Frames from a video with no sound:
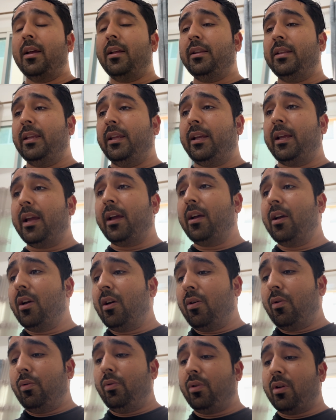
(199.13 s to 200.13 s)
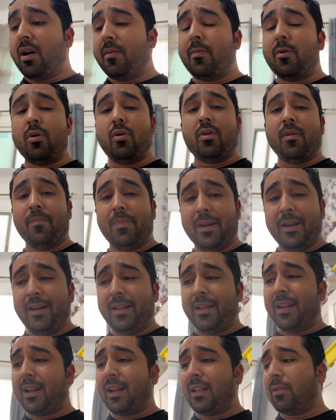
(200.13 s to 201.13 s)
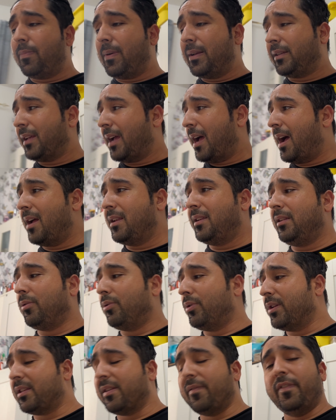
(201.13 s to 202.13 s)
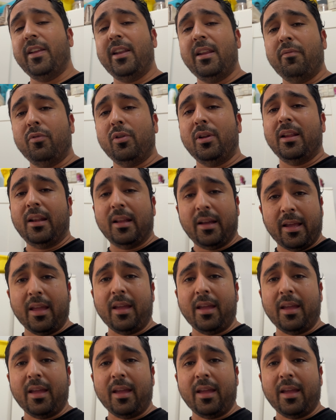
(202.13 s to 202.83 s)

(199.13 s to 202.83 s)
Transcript: ठीक है उन कामों को कंप्लीट करके तो बस आज ही थोड़ा सा वेले वूले लगे